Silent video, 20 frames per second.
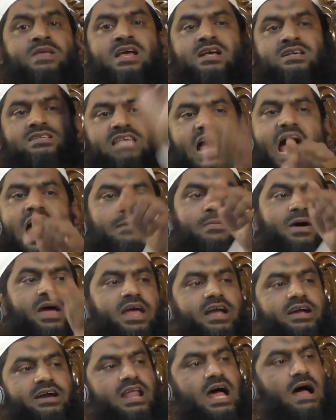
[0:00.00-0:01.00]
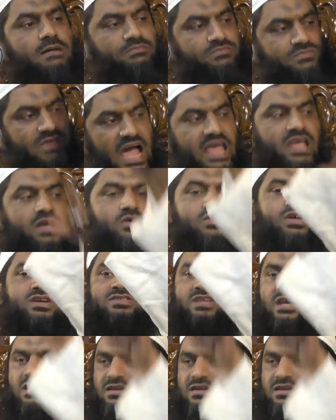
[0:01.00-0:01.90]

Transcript: সাহাবে একরাম তাই করেছেন